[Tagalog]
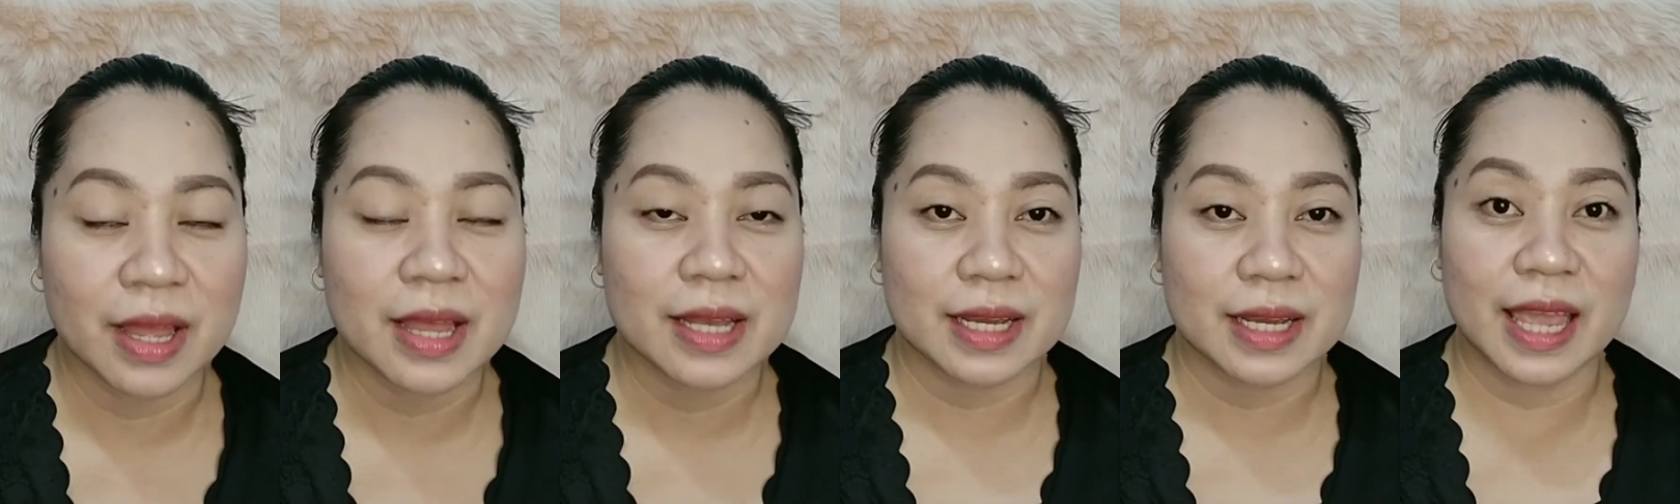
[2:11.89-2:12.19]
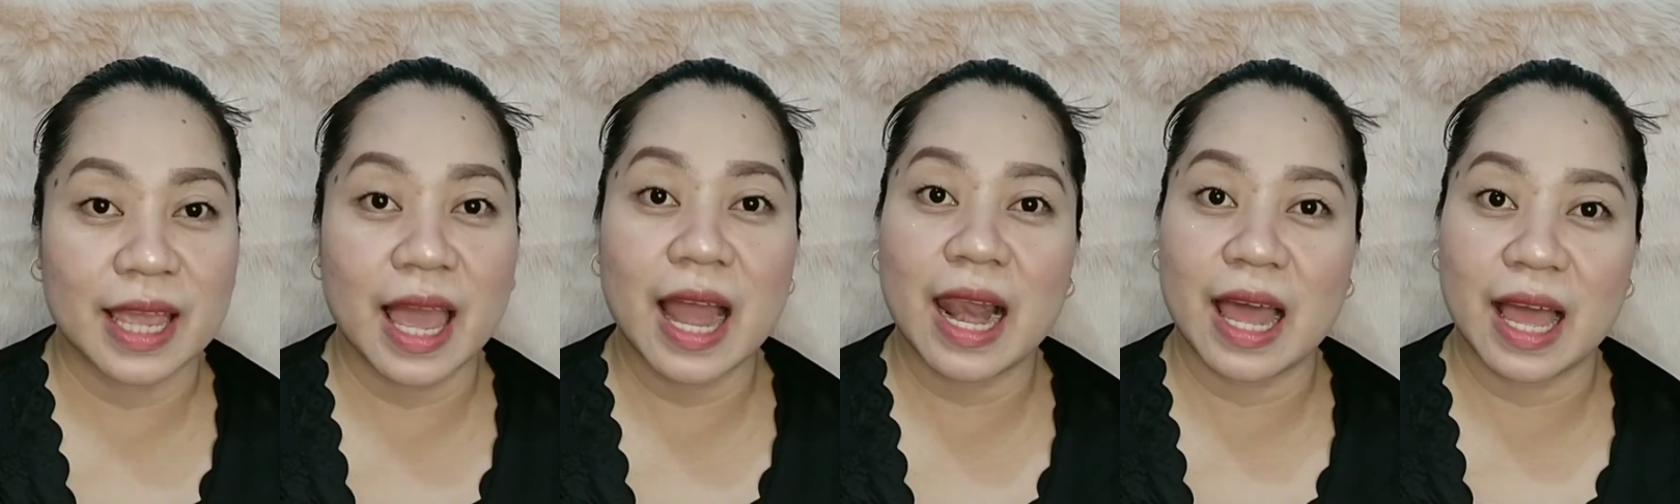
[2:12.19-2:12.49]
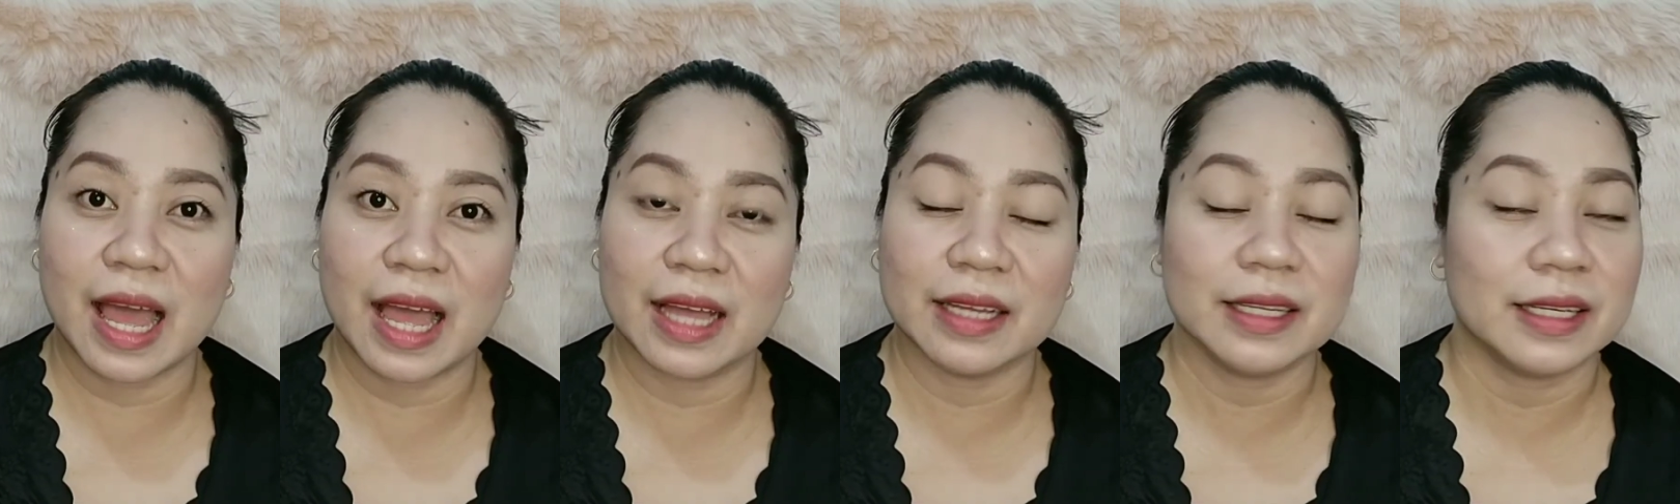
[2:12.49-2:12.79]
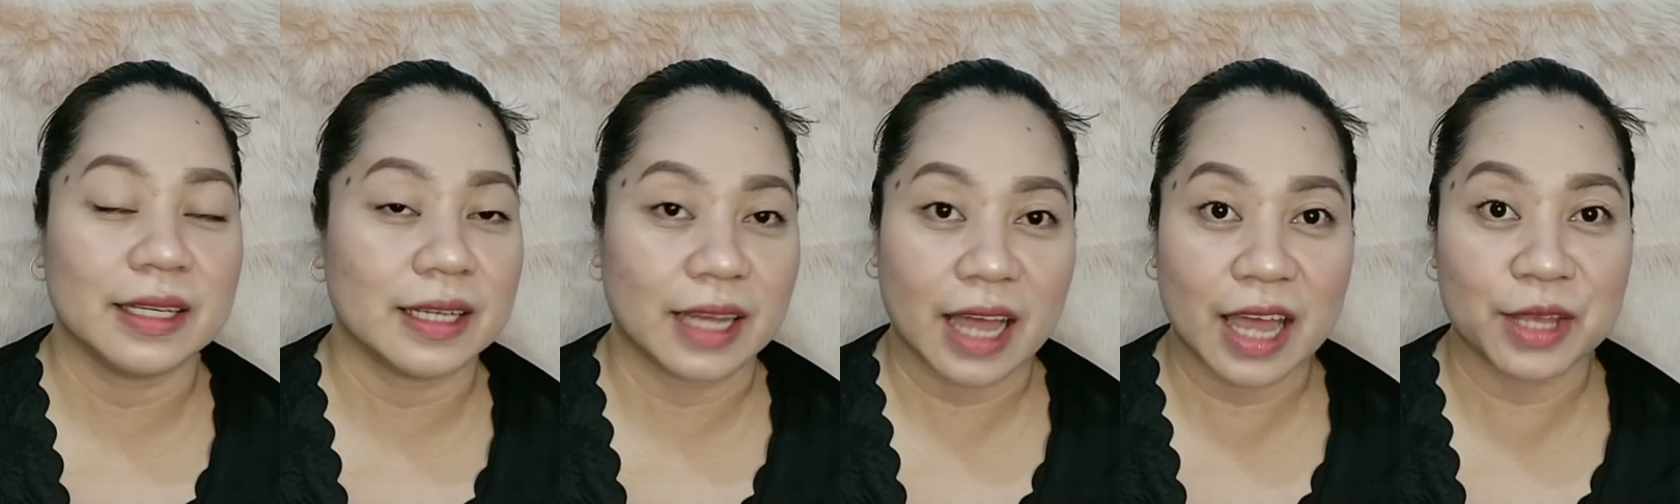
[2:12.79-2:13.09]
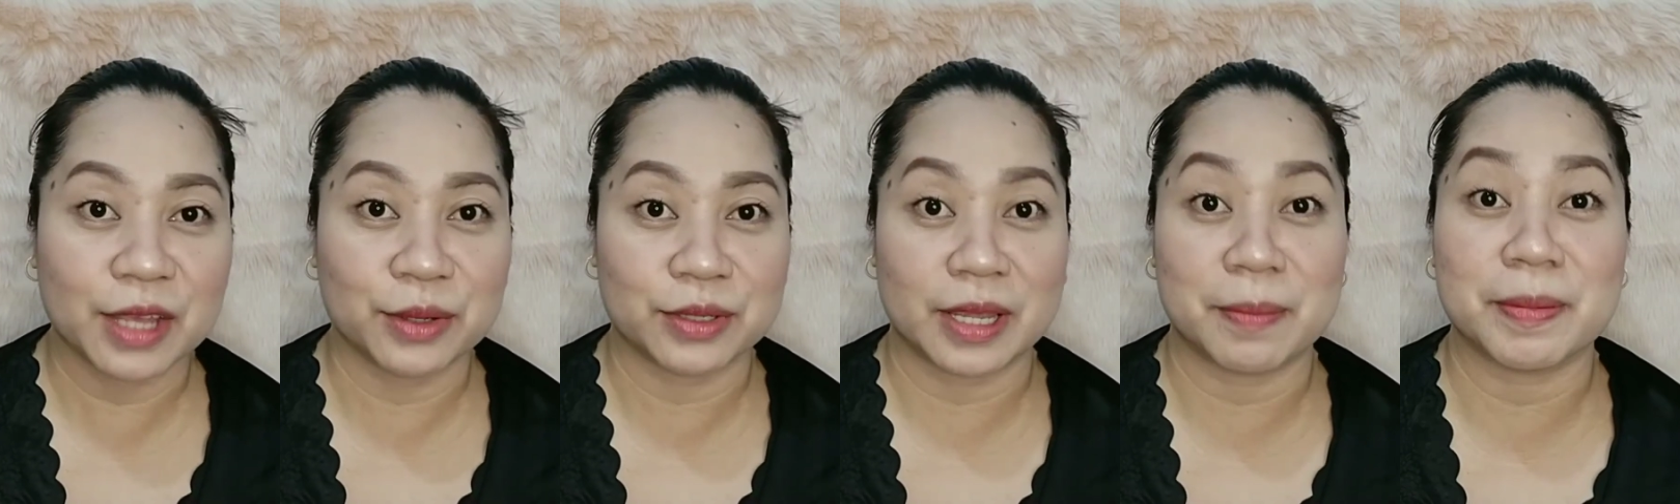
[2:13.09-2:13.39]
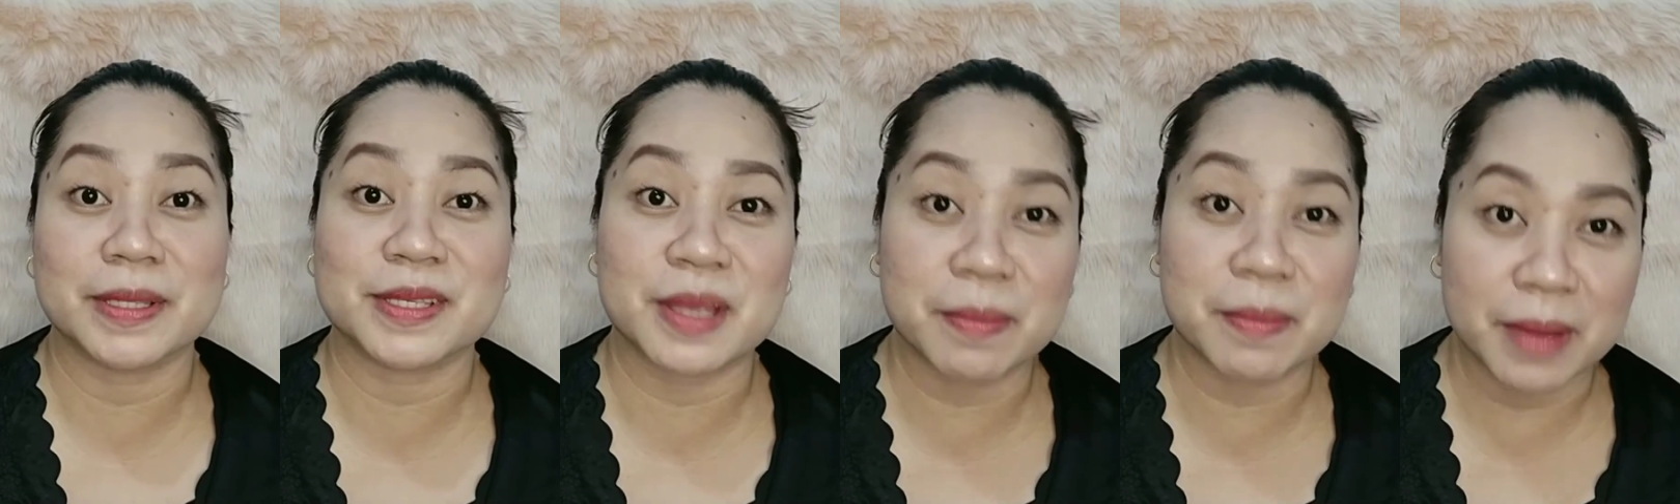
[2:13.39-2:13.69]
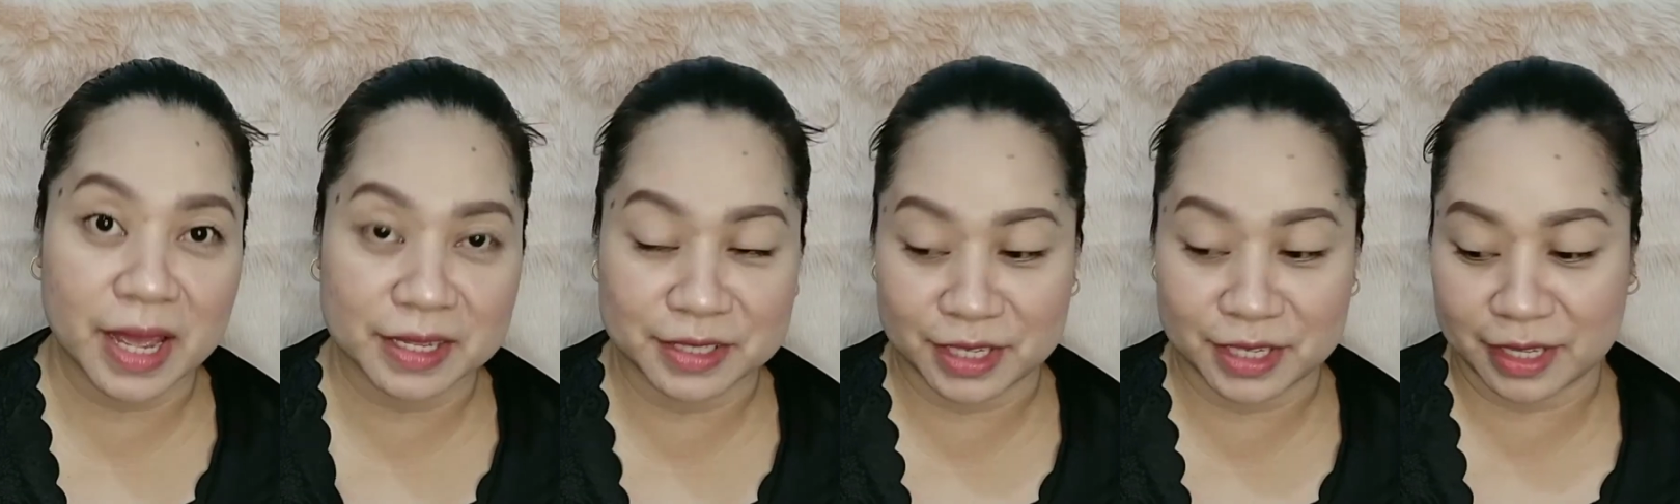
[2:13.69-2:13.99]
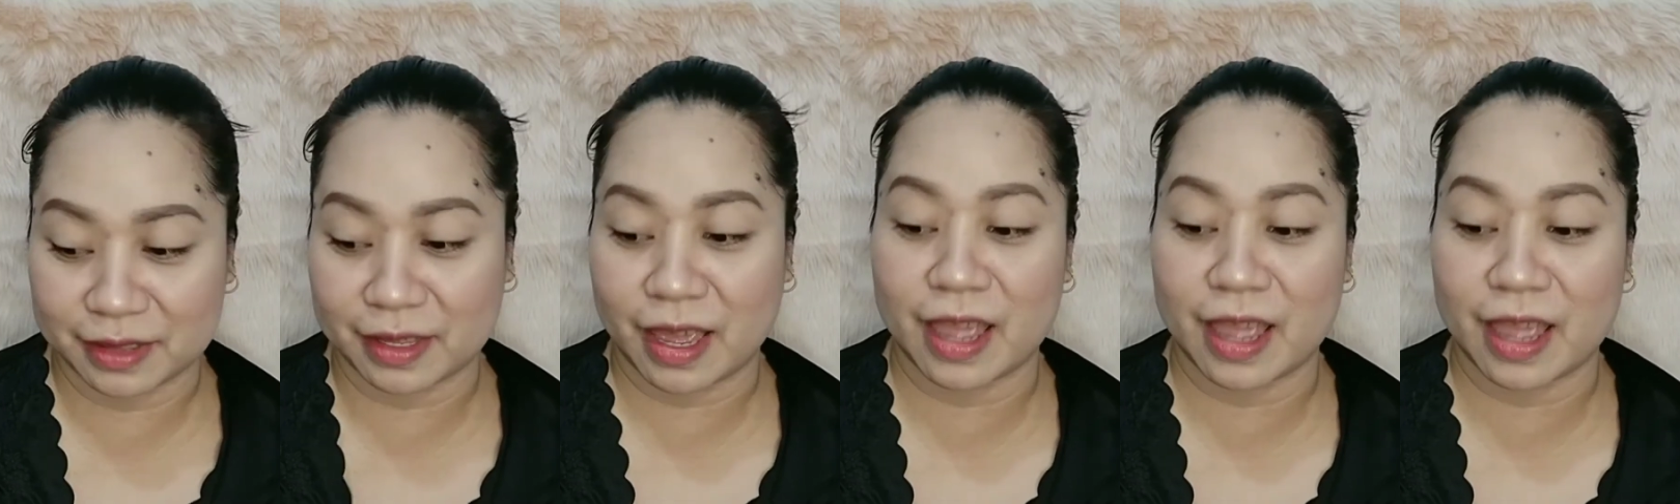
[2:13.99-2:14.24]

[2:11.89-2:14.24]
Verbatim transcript: Kaya lang, ayun, gipit sa budget,